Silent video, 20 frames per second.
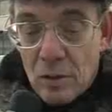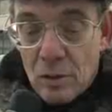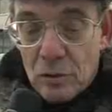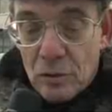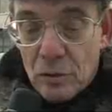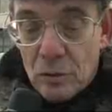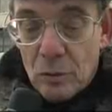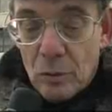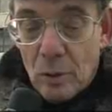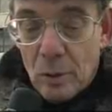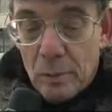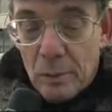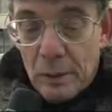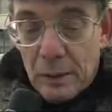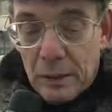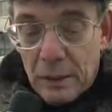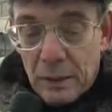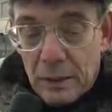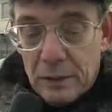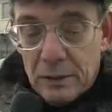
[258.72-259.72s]

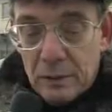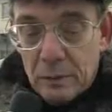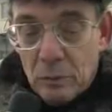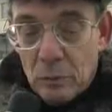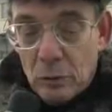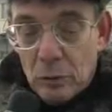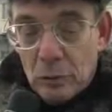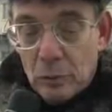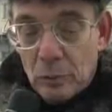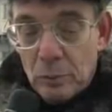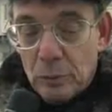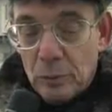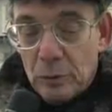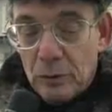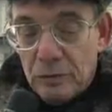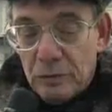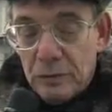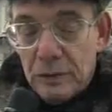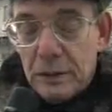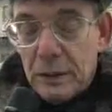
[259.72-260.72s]
sicuramente resi molto più
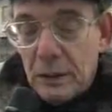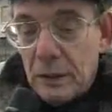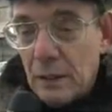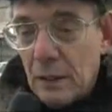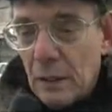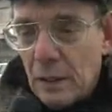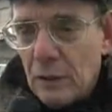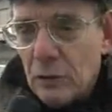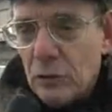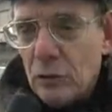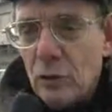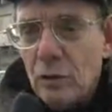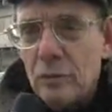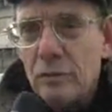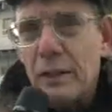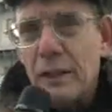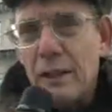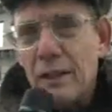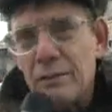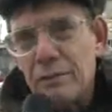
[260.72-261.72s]
difficili da
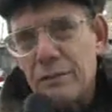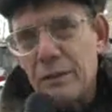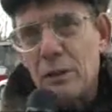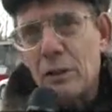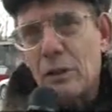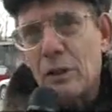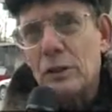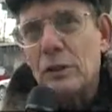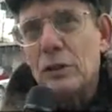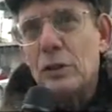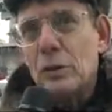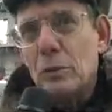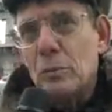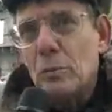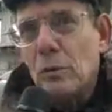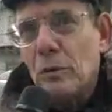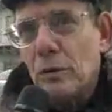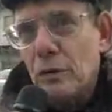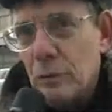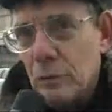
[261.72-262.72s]
risolvere dal fatto che ci si
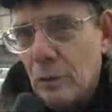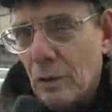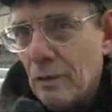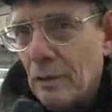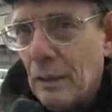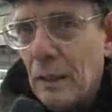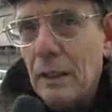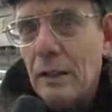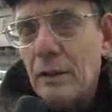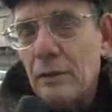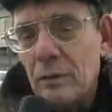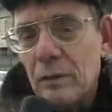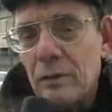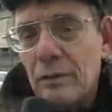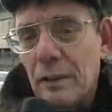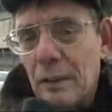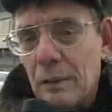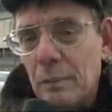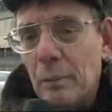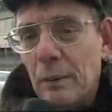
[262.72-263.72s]
muove in una valle, in una
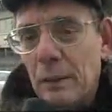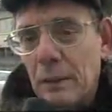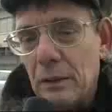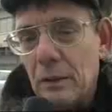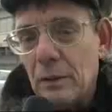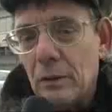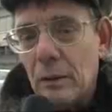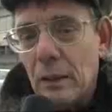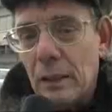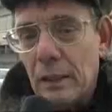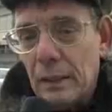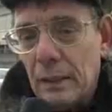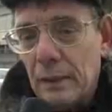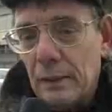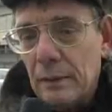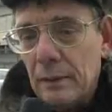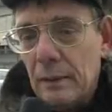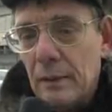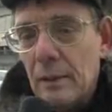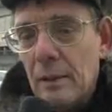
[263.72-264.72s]
valle
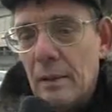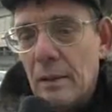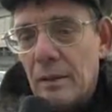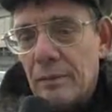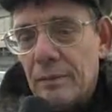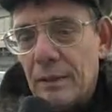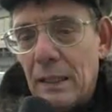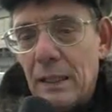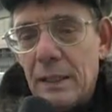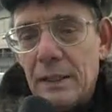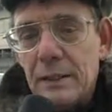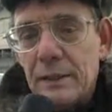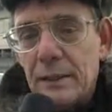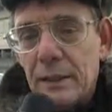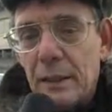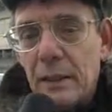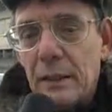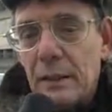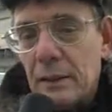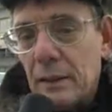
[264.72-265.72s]
particolare, una valle
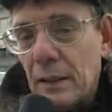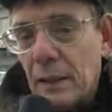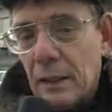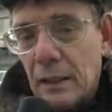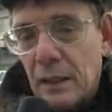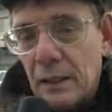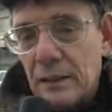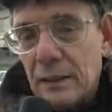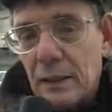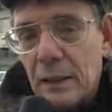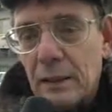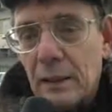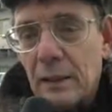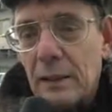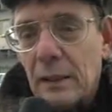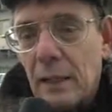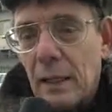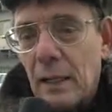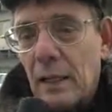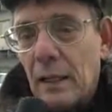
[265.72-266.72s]
stretta incassata
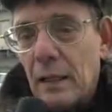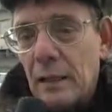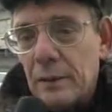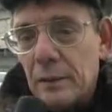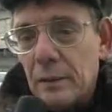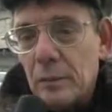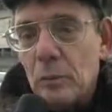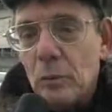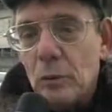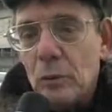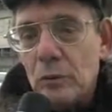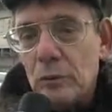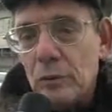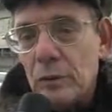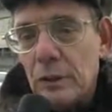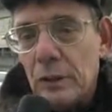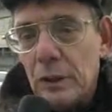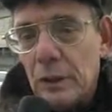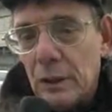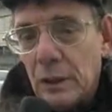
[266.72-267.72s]
tra alti
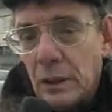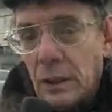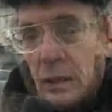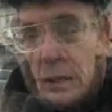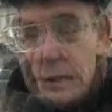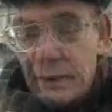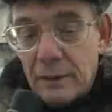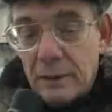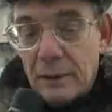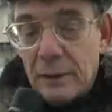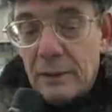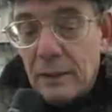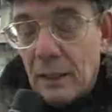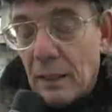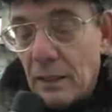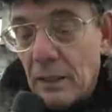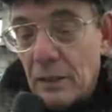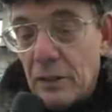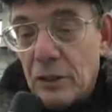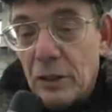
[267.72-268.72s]
monti, se si sta
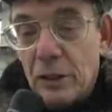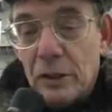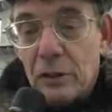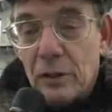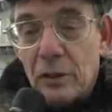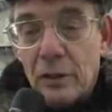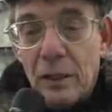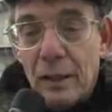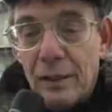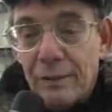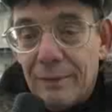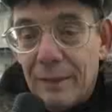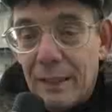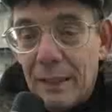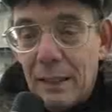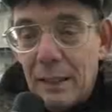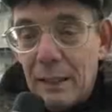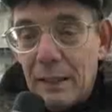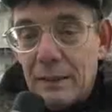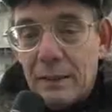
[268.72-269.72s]
nel centro della
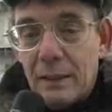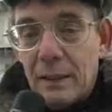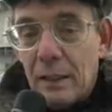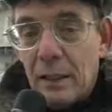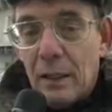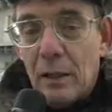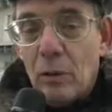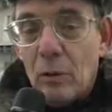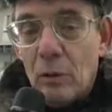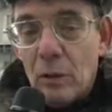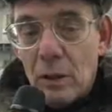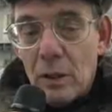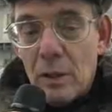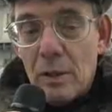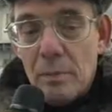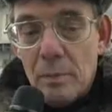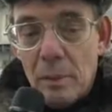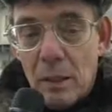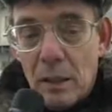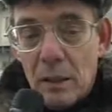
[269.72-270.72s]
valle si crea un
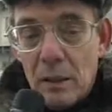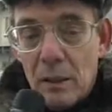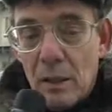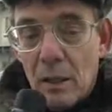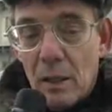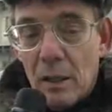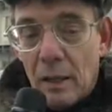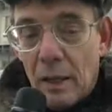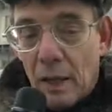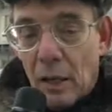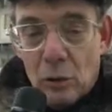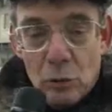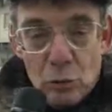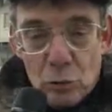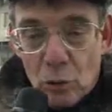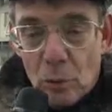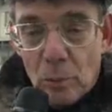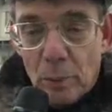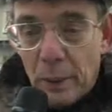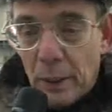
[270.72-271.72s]
clima allo
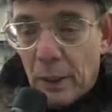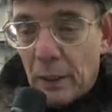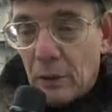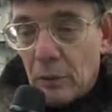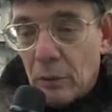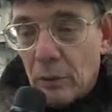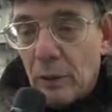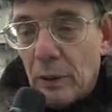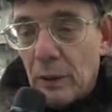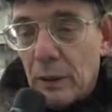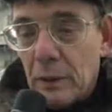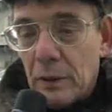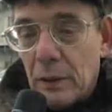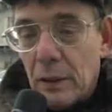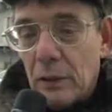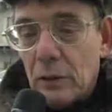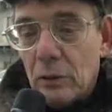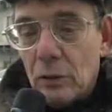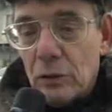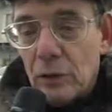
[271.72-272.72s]
scoperto, eh,
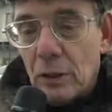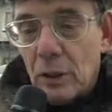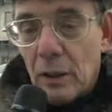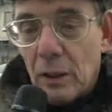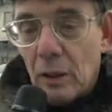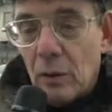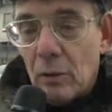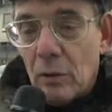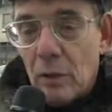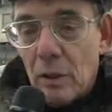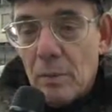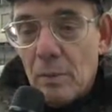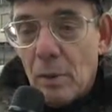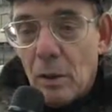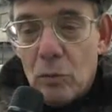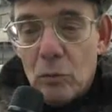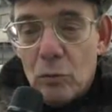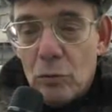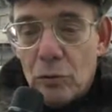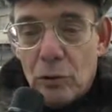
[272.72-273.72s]
intendo, si crea un clima
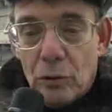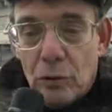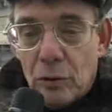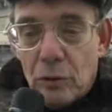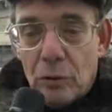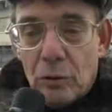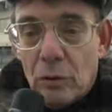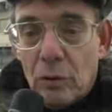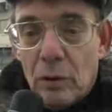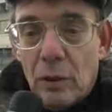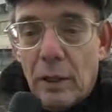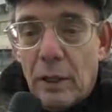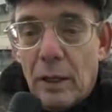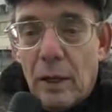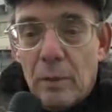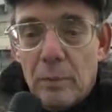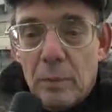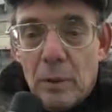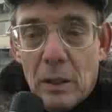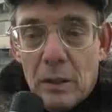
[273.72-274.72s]
acustico
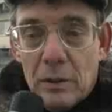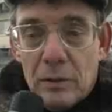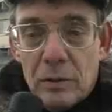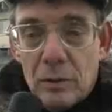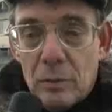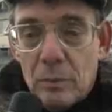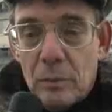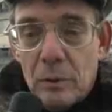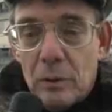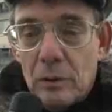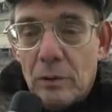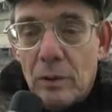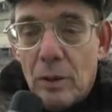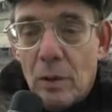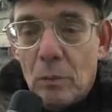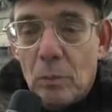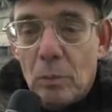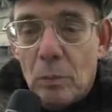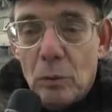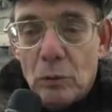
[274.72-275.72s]
intollerabile, insomma, non è
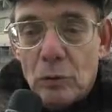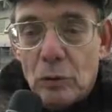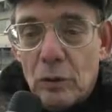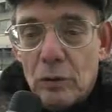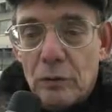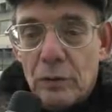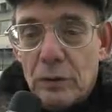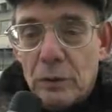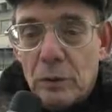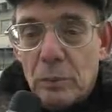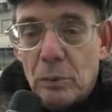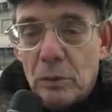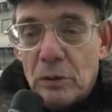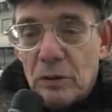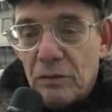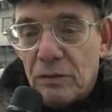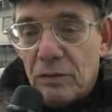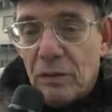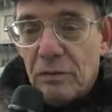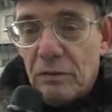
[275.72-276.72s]
un posto dove si
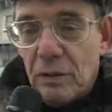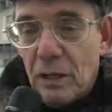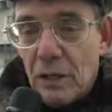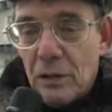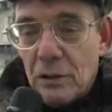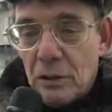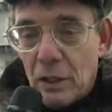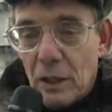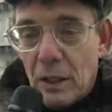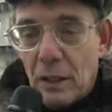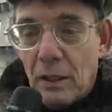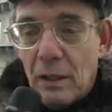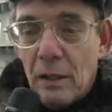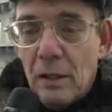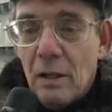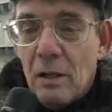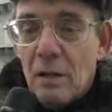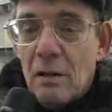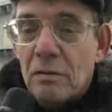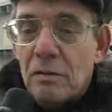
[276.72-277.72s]
possa far viaggiare
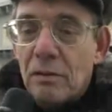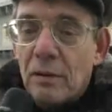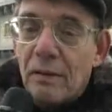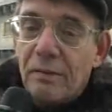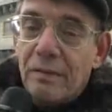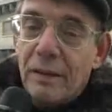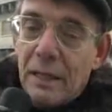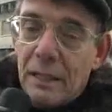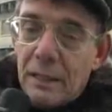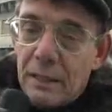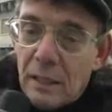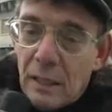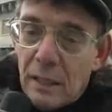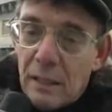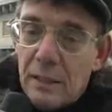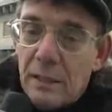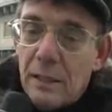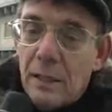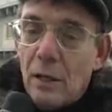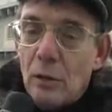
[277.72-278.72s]
fra vecchia
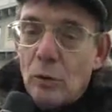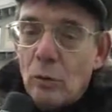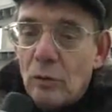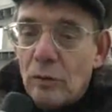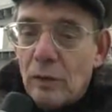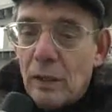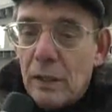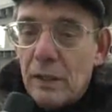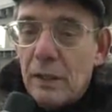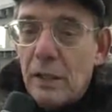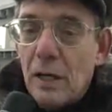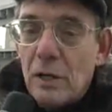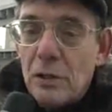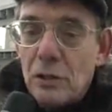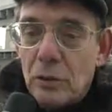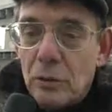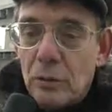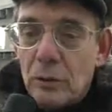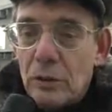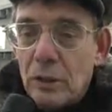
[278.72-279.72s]
linea e nuova linea
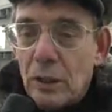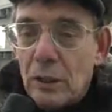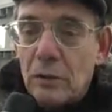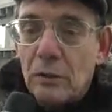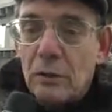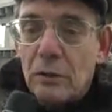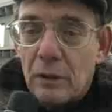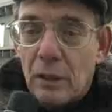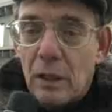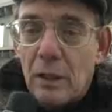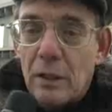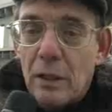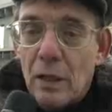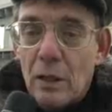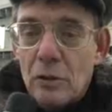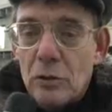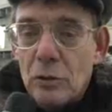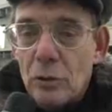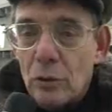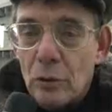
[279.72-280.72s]
500 treni
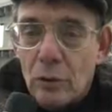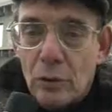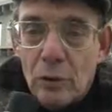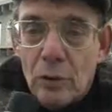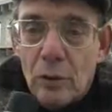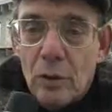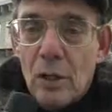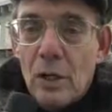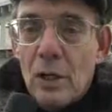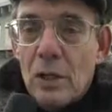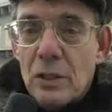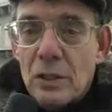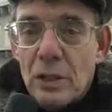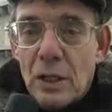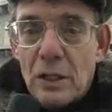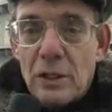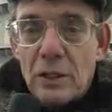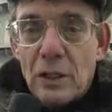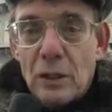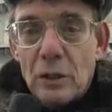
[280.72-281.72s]
al giorno
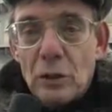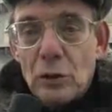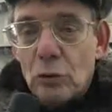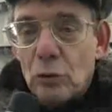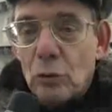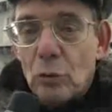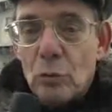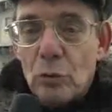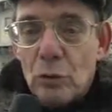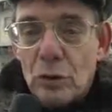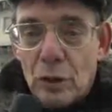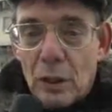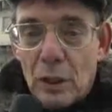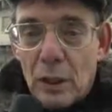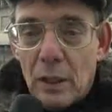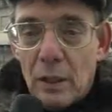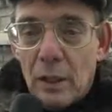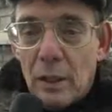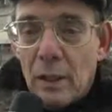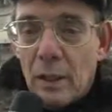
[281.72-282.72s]
senza
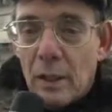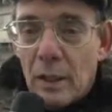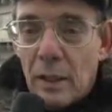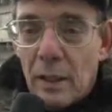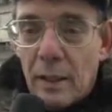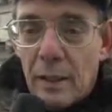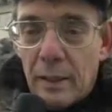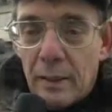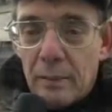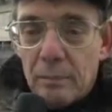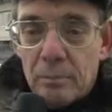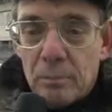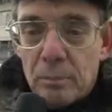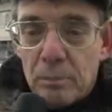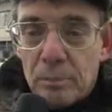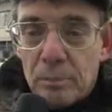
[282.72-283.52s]
distruggere le